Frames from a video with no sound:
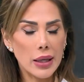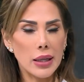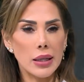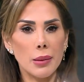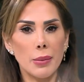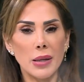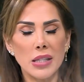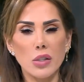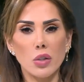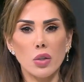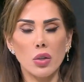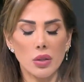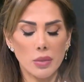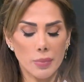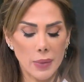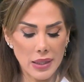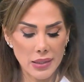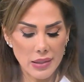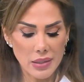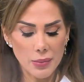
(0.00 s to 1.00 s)

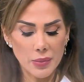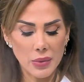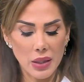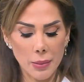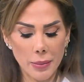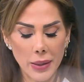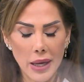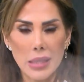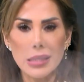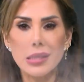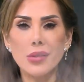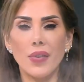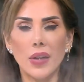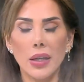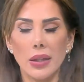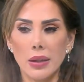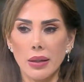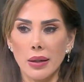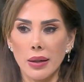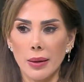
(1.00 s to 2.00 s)
البسكوت مع الزبده
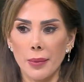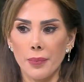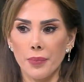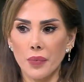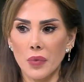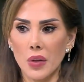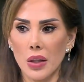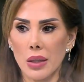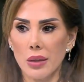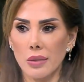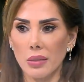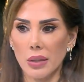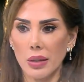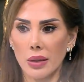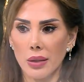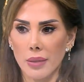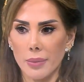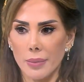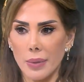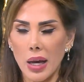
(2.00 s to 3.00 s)
باسفل آه،
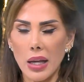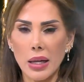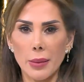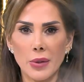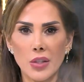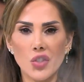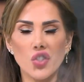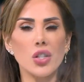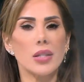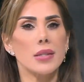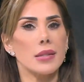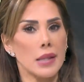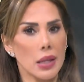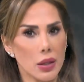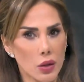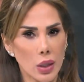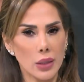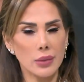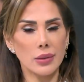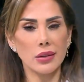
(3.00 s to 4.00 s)
قالب التشيز
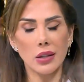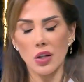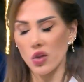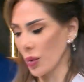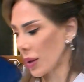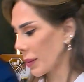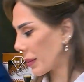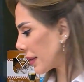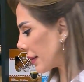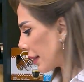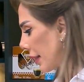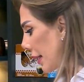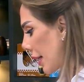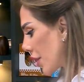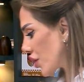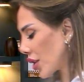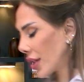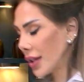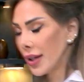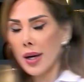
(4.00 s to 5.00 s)
كيك وحطيتها شوي
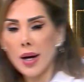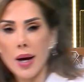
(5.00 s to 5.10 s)
بالثلاجه